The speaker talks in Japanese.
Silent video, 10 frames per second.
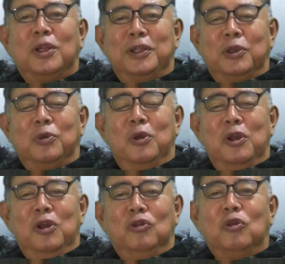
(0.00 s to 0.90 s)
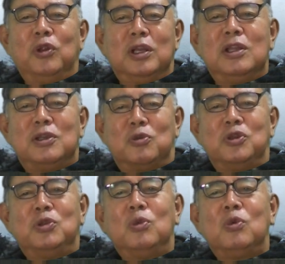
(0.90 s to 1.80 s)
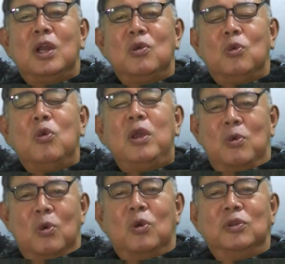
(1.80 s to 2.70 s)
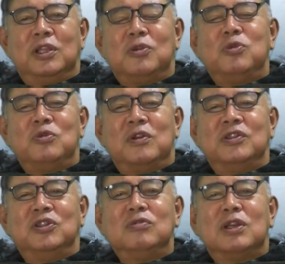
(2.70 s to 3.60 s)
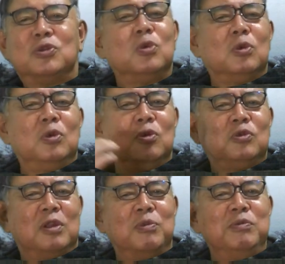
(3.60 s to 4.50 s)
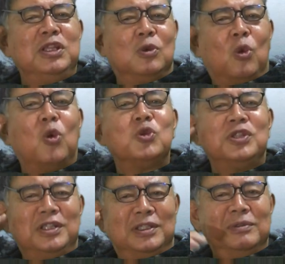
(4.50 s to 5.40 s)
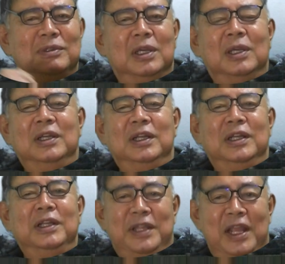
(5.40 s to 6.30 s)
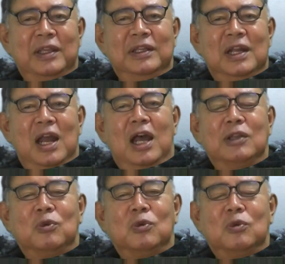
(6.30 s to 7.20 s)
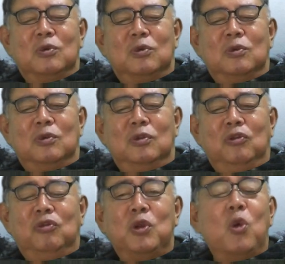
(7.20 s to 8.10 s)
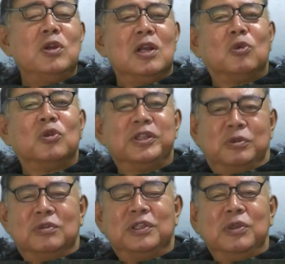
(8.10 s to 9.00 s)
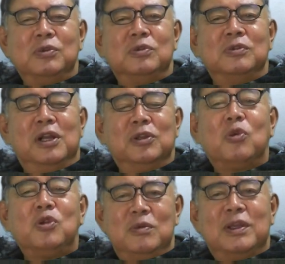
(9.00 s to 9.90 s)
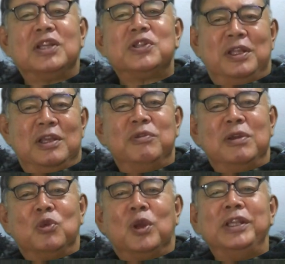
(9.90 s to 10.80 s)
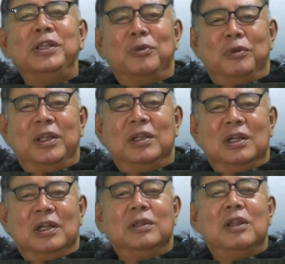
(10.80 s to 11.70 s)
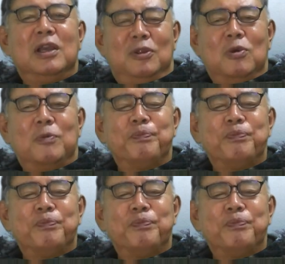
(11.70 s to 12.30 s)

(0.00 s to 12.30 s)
んだけど、それがだけど人の声を聞くのには実はちょうどよくて耳に心地いい。ね。あの、要するに音楽を聴くっていう、特には確かに FM のがいいよね。だけど、